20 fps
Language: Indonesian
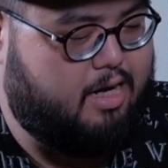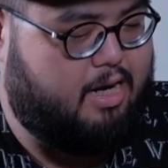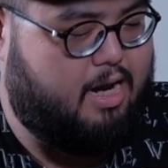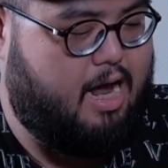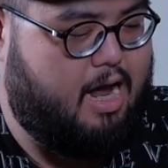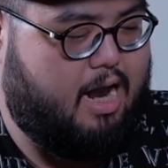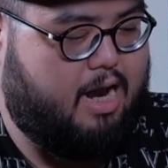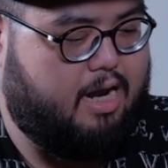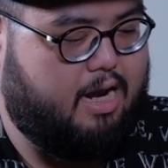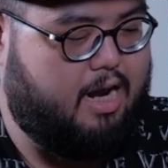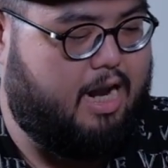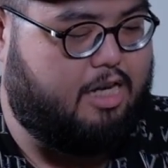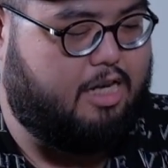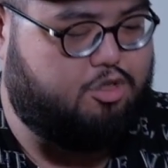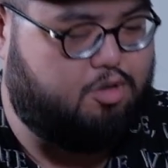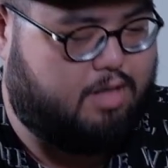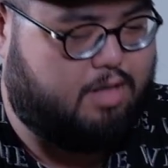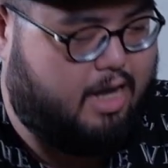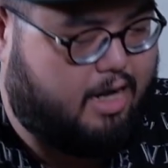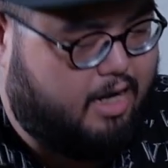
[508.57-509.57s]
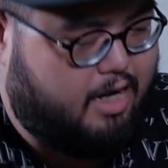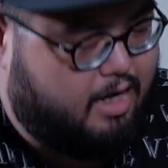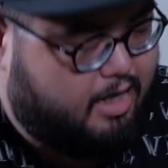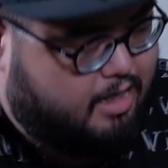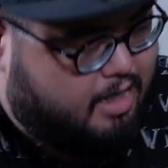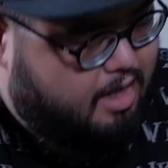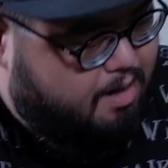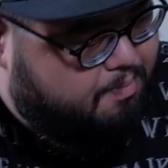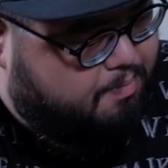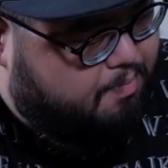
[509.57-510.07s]
dan lanjut lagi
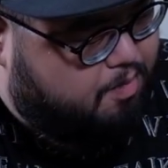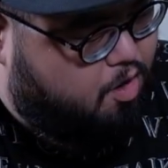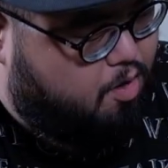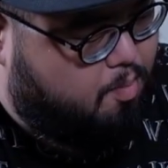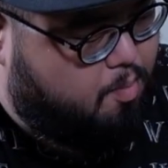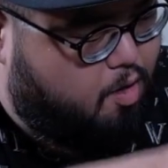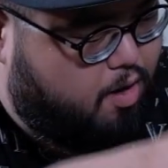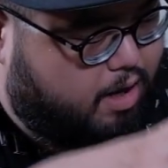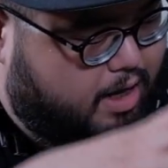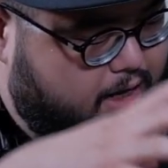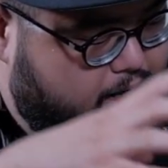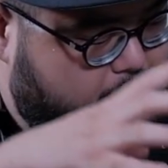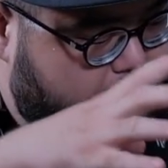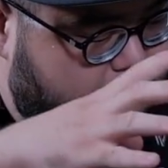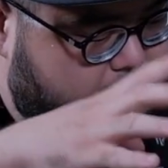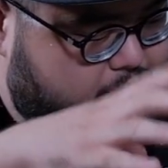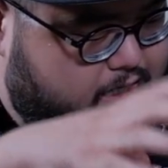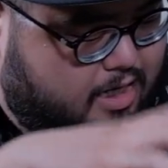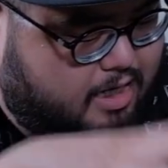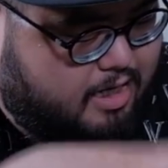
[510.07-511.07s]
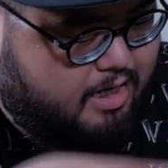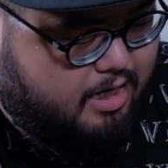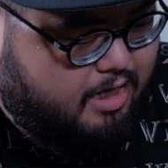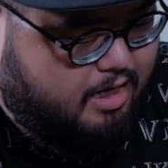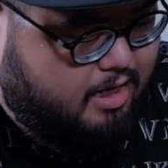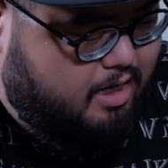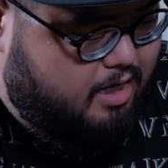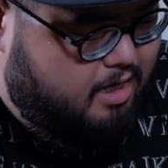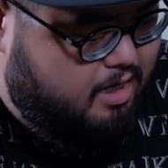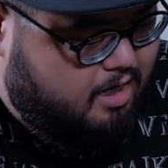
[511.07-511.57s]
kita ngomongin di
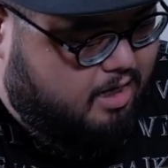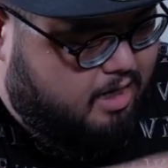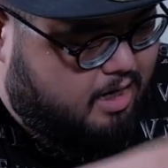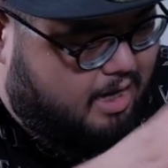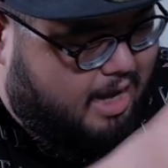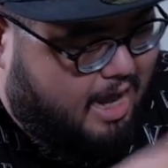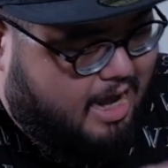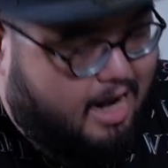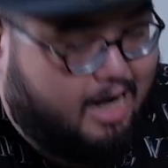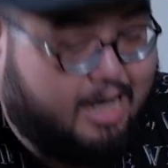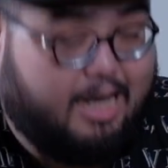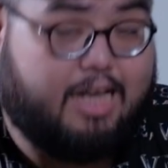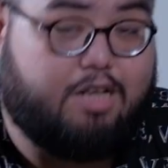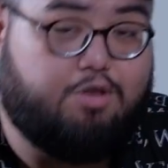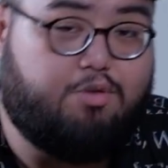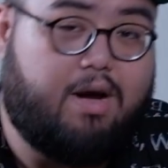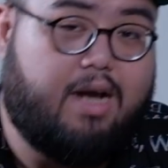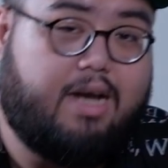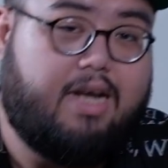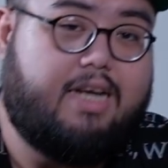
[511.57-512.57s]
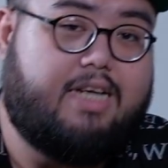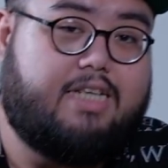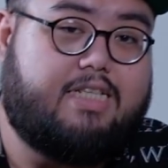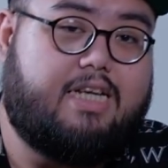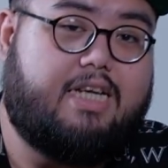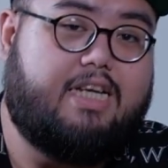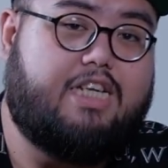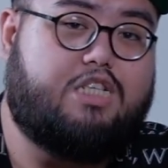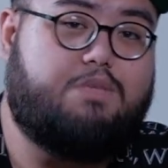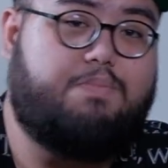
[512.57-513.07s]
sini layarnya juga nih di
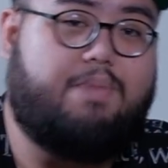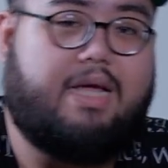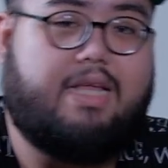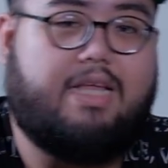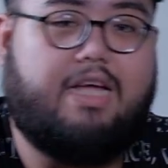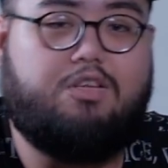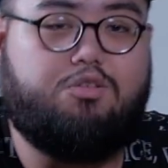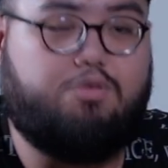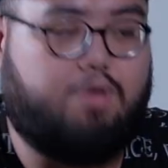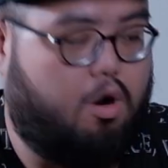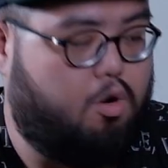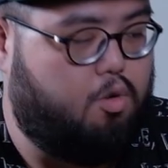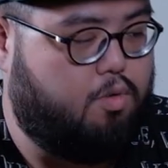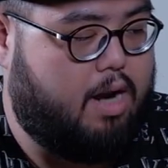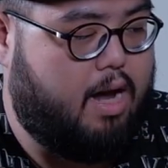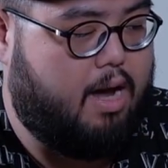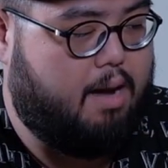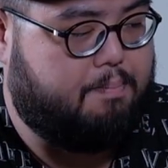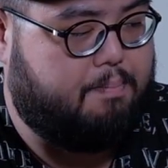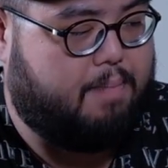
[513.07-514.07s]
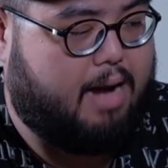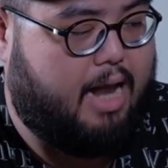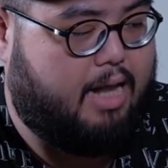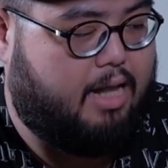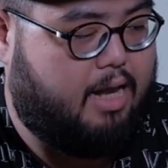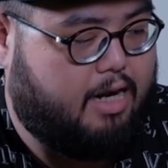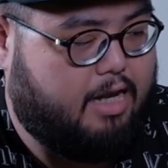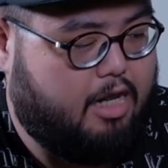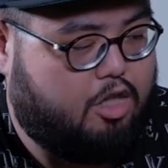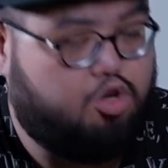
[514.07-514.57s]
sini displaynya juga udah
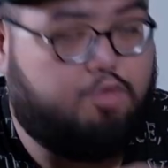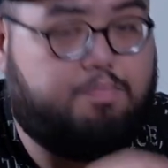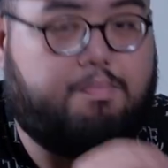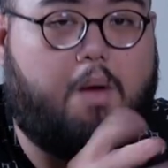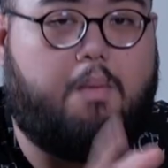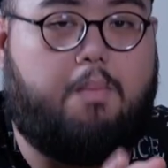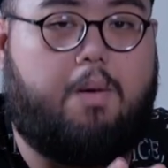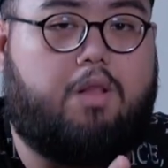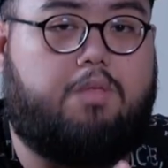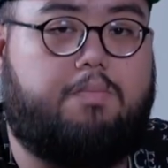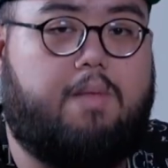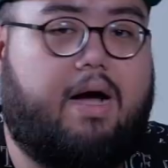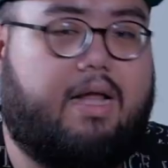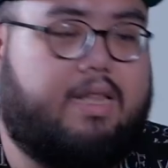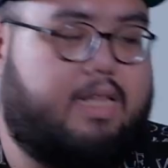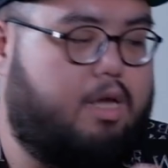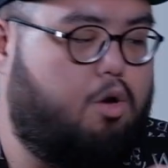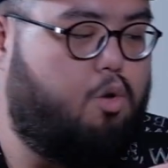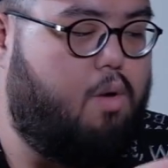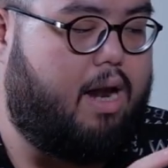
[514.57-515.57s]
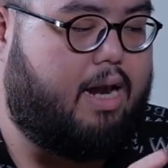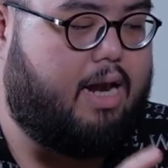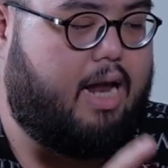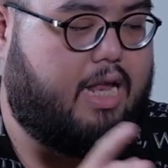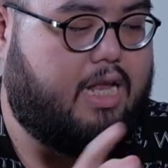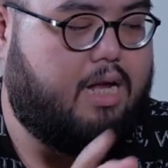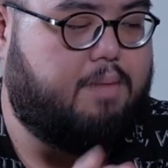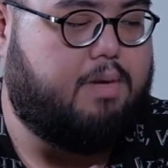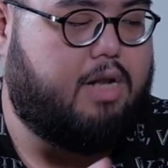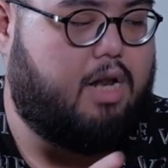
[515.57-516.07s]
colornya tuh pop out banget nih
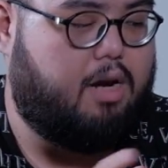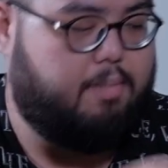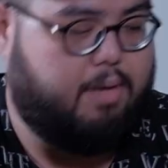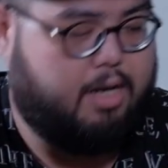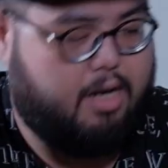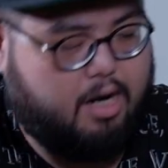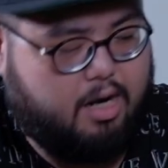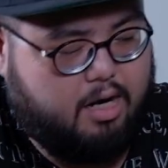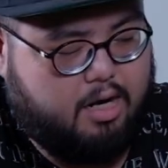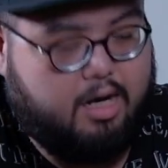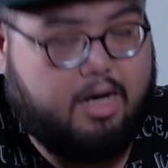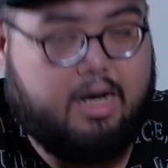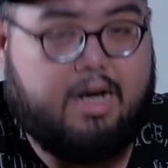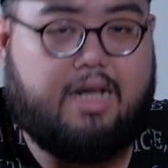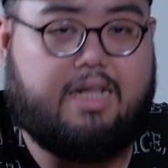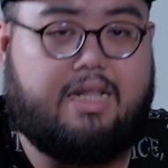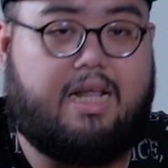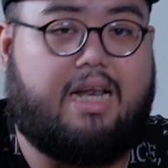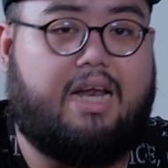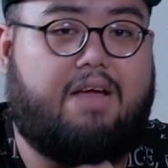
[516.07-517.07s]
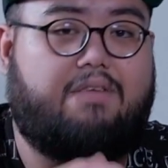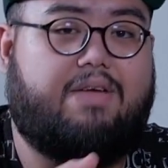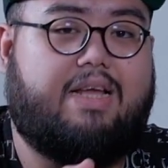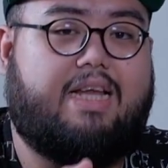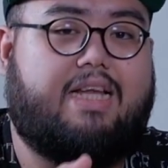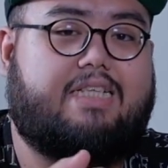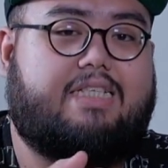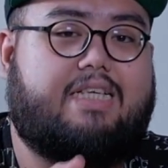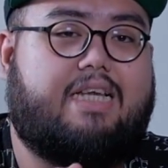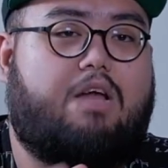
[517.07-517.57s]
warnanya bener-bener
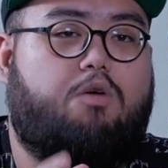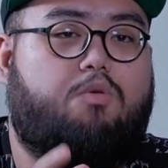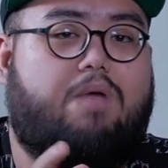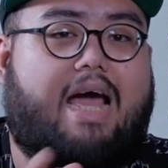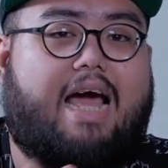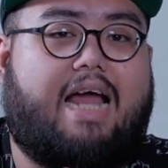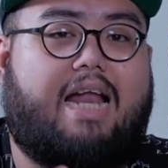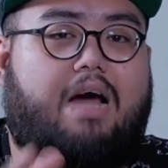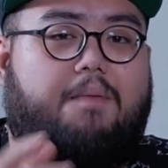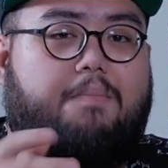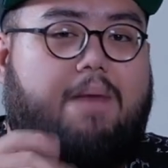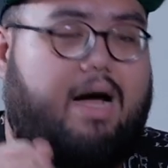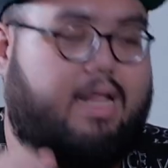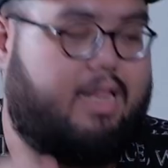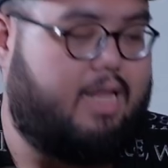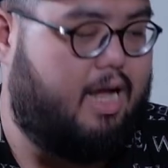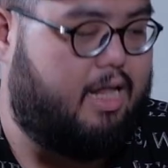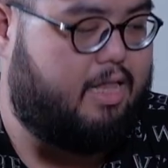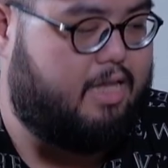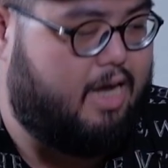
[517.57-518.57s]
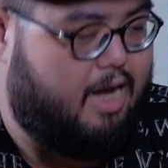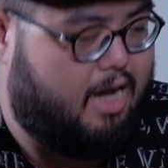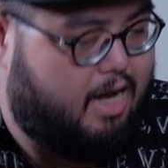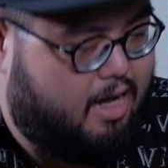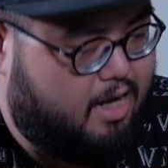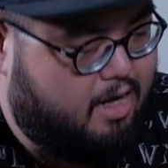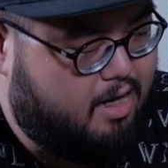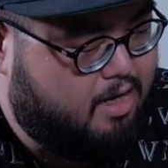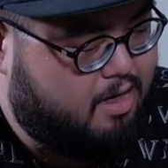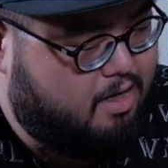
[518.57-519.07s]
terdefinisi lah udah enak banget liatnya
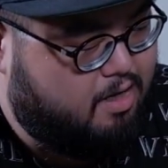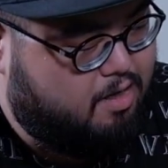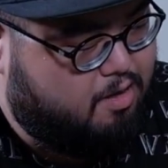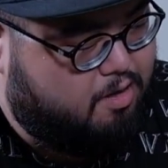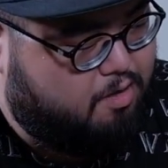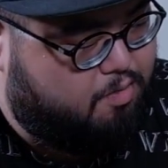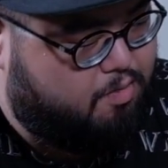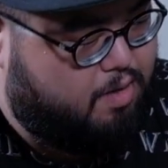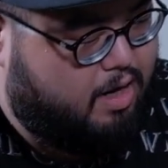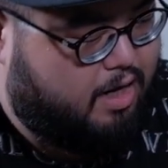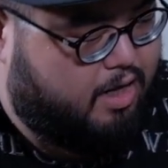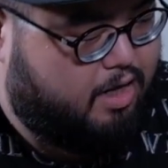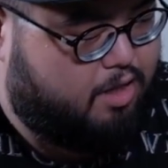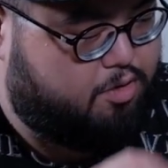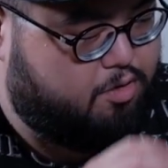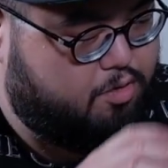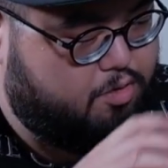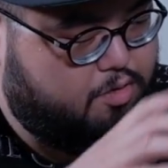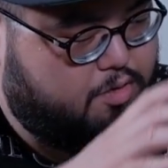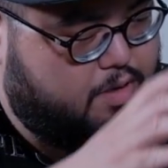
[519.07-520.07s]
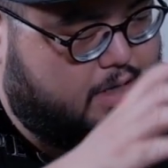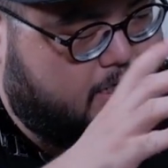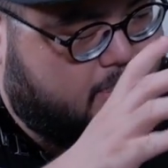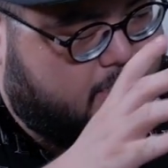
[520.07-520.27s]
udah gitu di